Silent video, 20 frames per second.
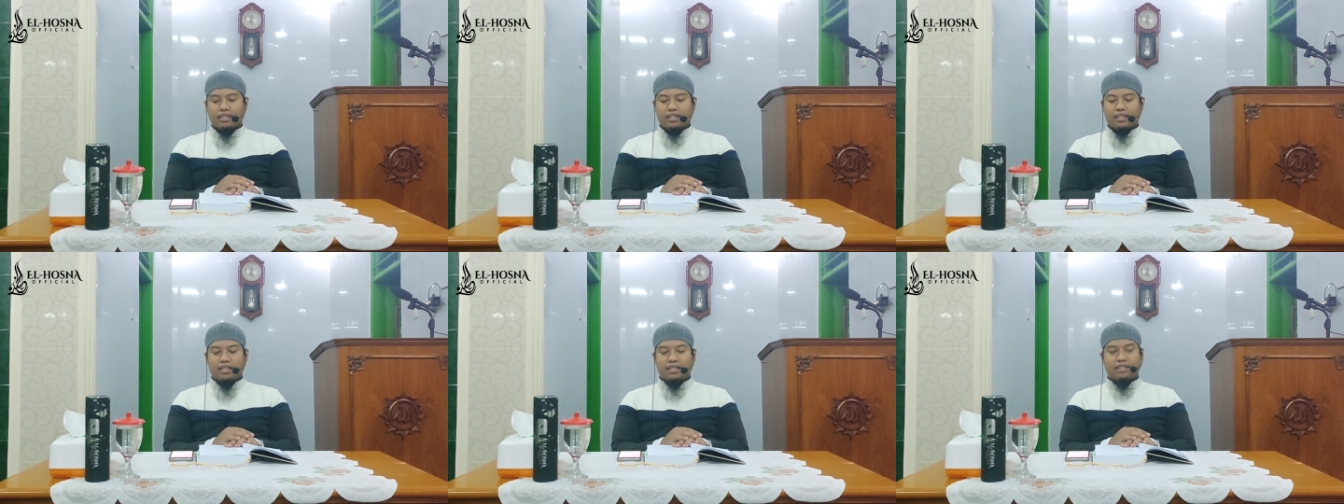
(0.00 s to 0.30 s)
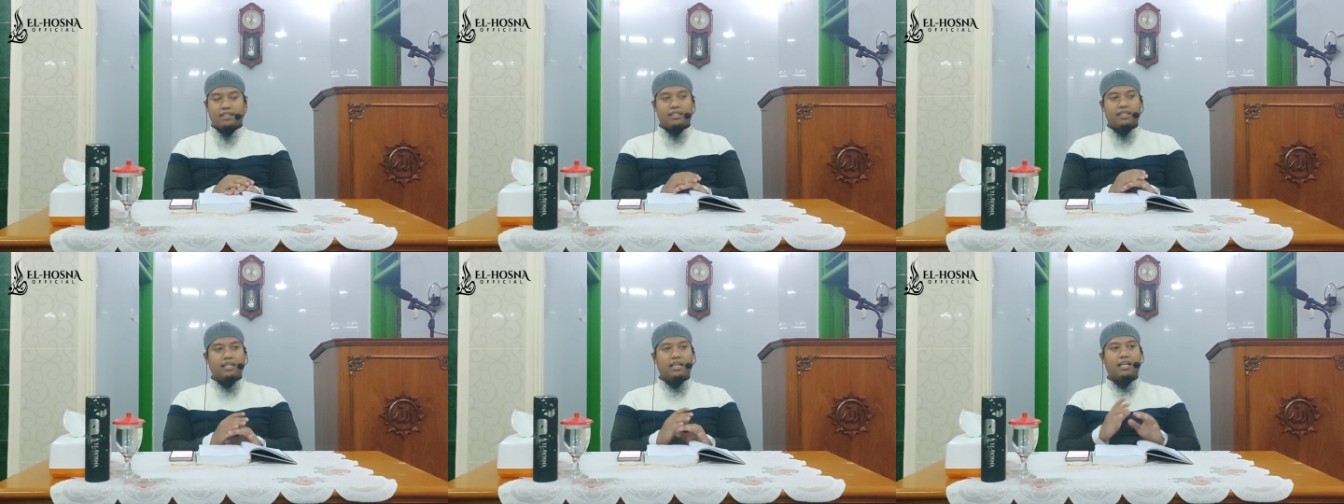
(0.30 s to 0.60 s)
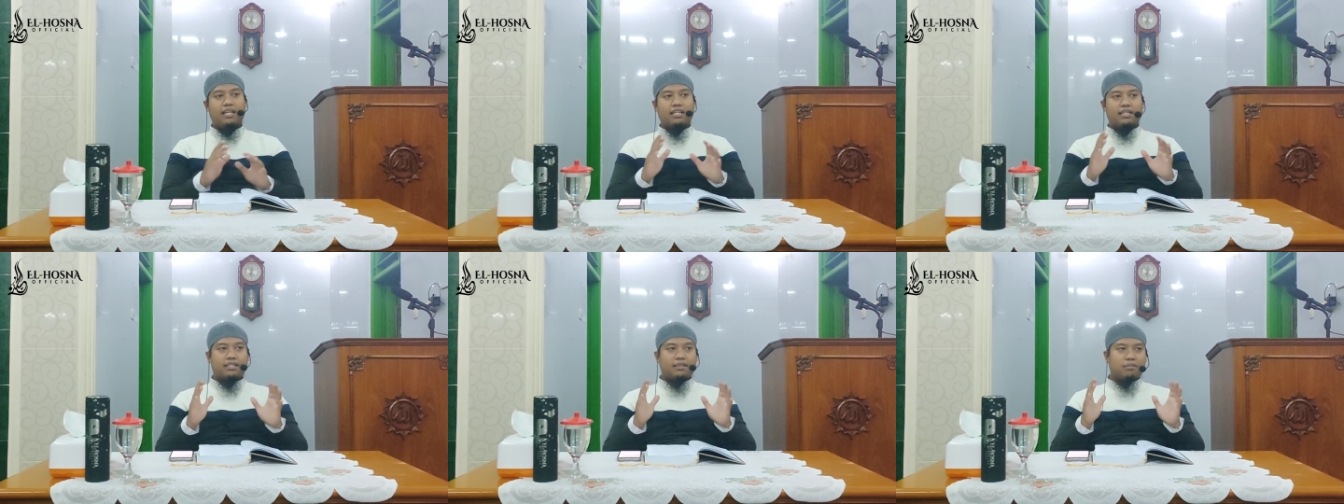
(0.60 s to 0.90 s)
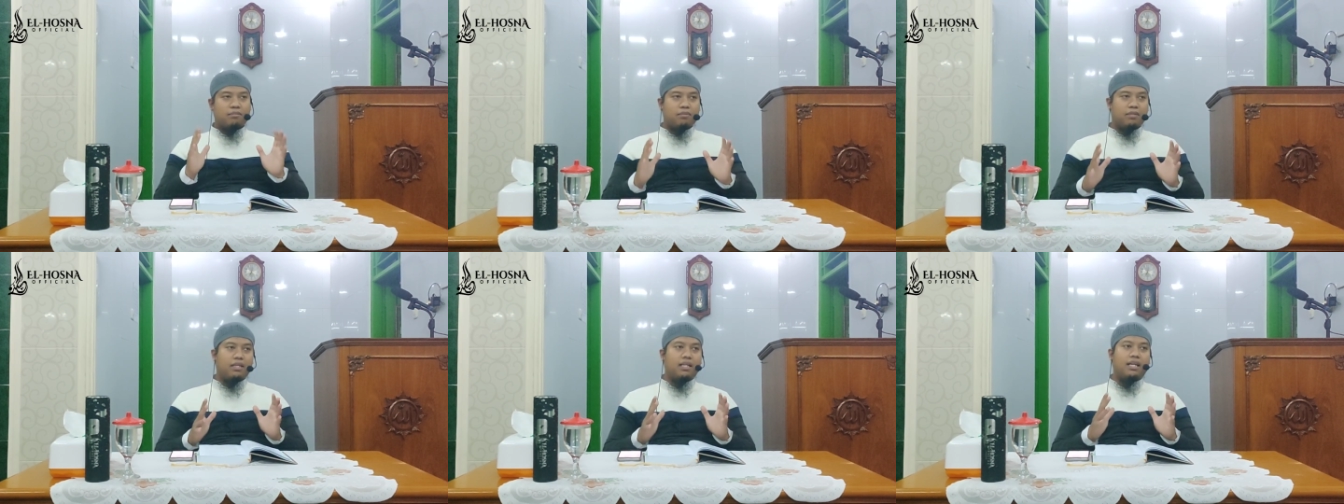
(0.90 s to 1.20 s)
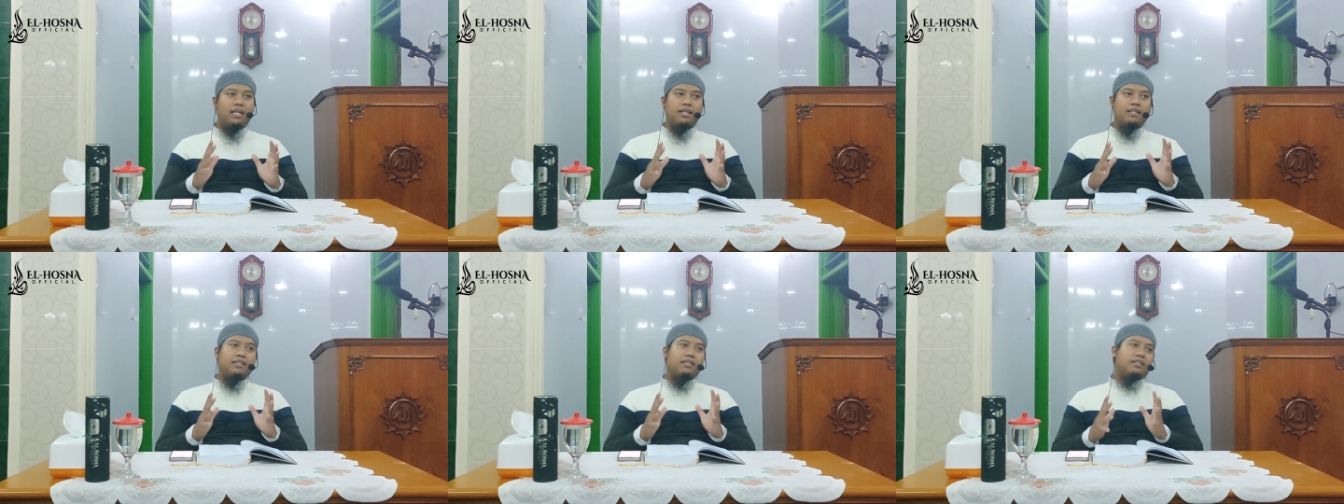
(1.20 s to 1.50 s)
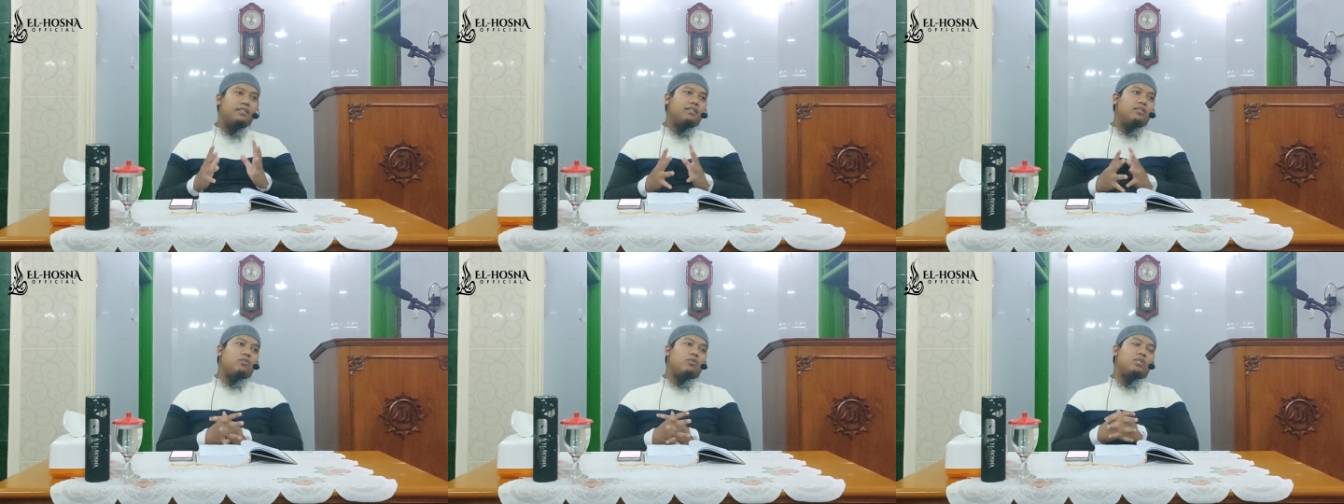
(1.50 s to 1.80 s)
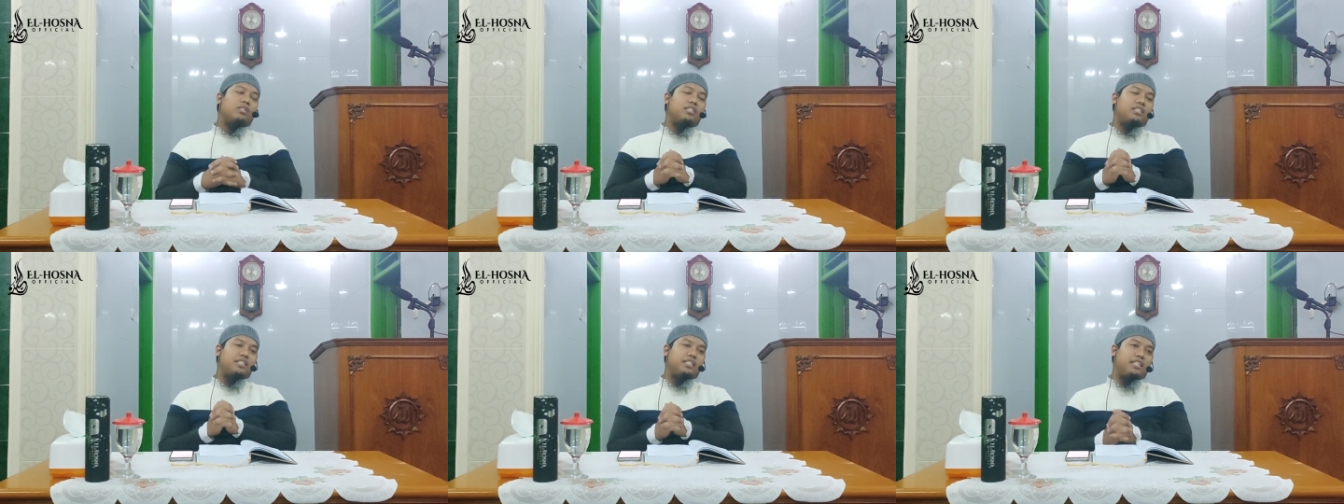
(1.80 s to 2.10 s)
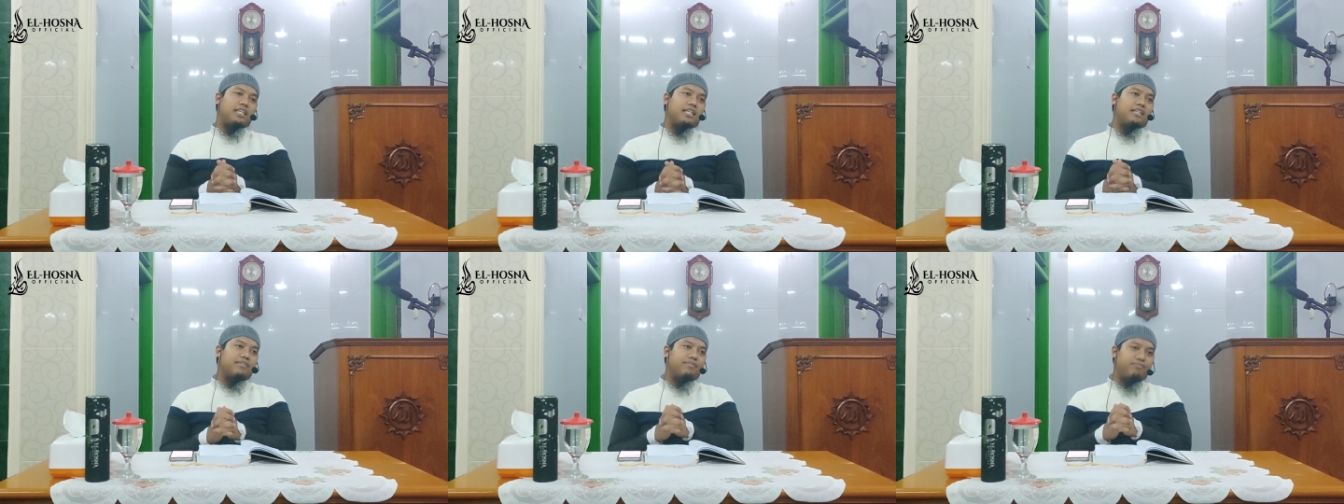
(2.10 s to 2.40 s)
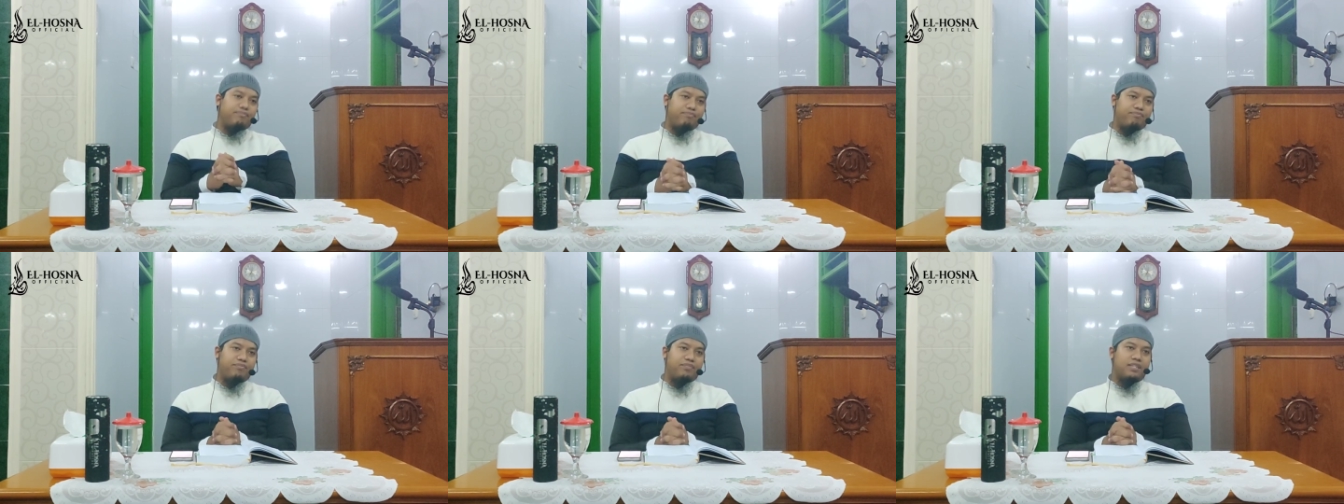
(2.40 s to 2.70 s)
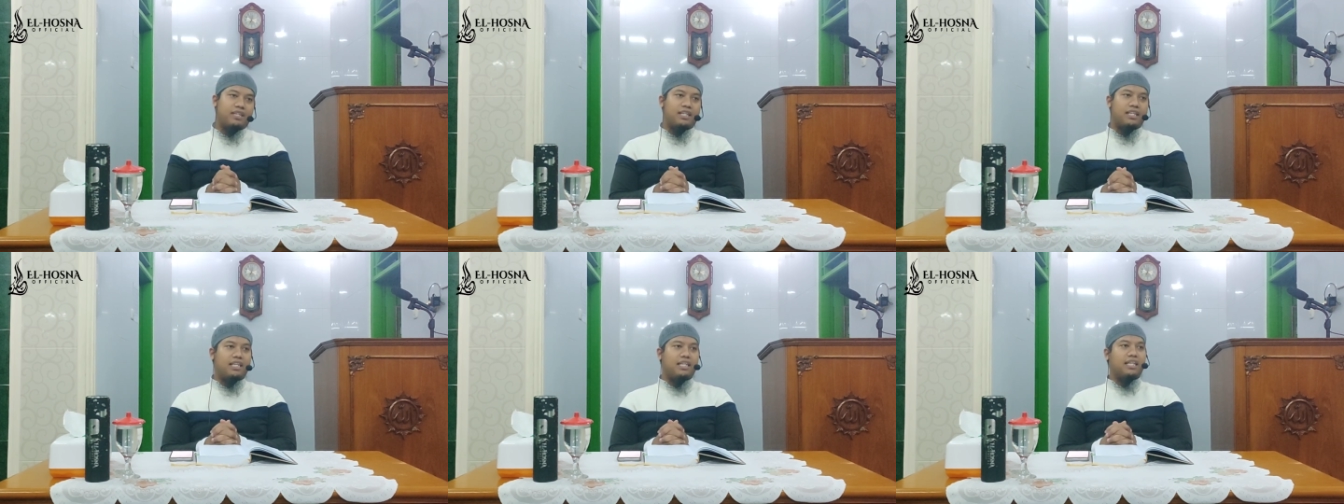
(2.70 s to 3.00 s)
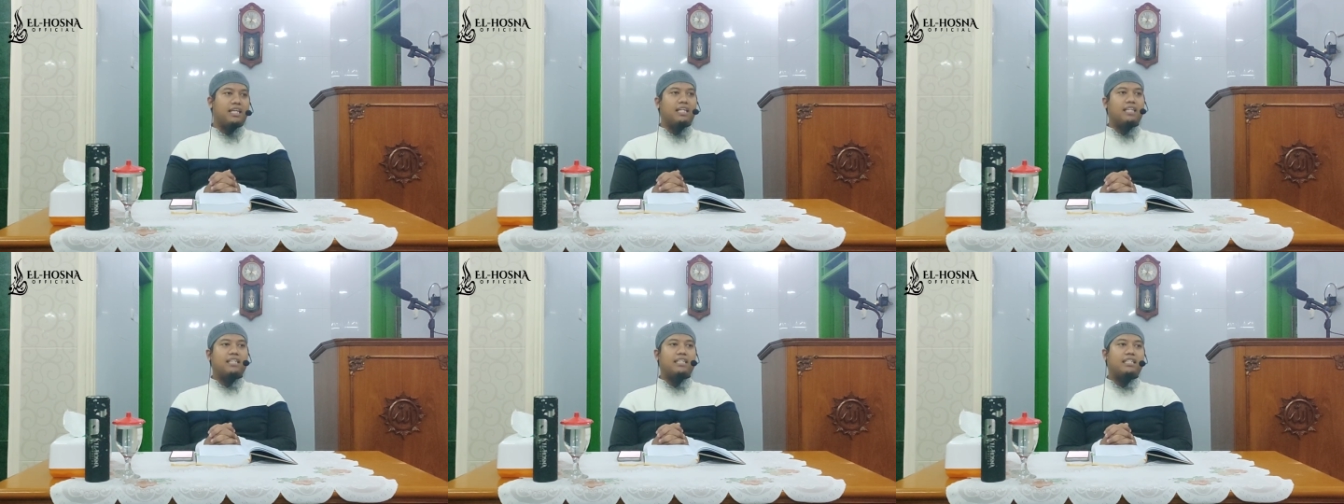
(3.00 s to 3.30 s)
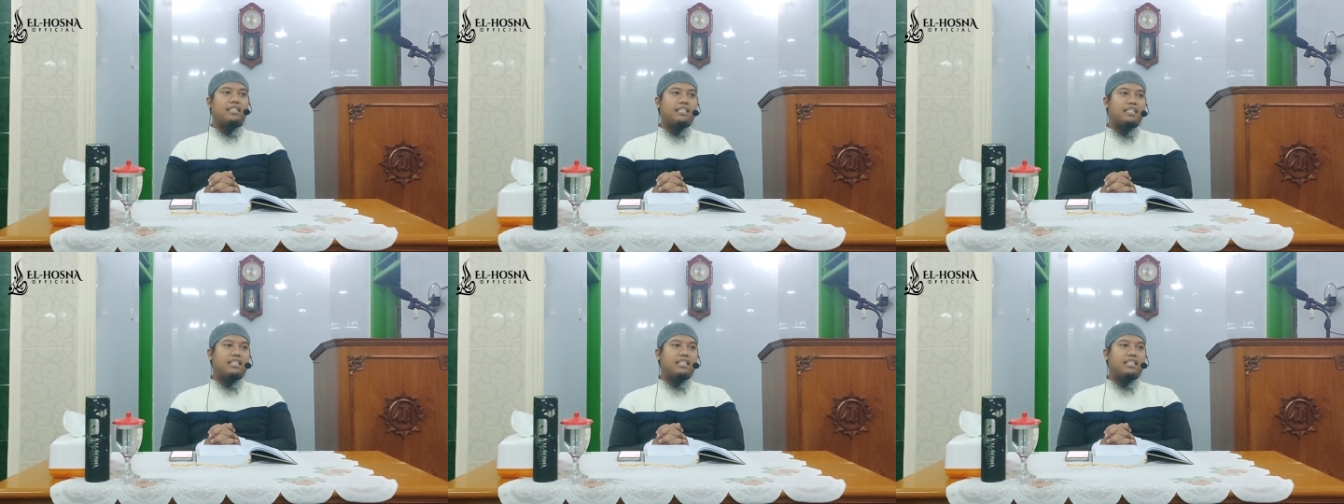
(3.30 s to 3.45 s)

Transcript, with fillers: di sini ada sembilan wasiat dan ingat